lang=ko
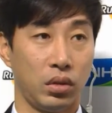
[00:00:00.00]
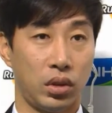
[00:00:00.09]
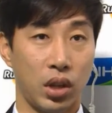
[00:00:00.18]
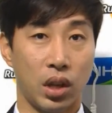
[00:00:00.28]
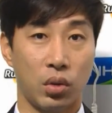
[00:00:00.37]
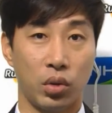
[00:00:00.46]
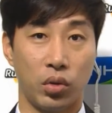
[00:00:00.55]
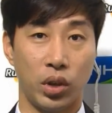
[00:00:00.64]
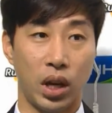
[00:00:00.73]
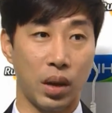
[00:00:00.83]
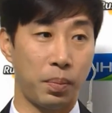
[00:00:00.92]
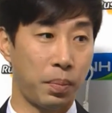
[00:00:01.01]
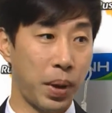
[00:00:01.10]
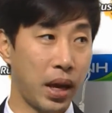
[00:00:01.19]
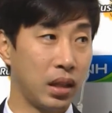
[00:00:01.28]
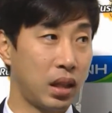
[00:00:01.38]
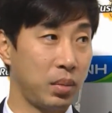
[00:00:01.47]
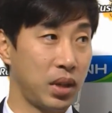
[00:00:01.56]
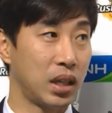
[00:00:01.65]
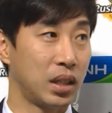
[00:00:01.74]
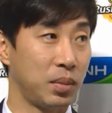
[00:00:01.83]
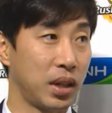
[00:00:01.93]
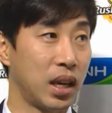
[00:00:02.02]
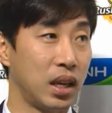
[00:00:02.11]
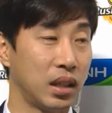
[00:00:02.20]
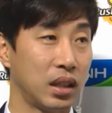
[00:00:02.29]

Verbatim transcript: 저희가 또 유일하게 패한 팀이지 않습니까?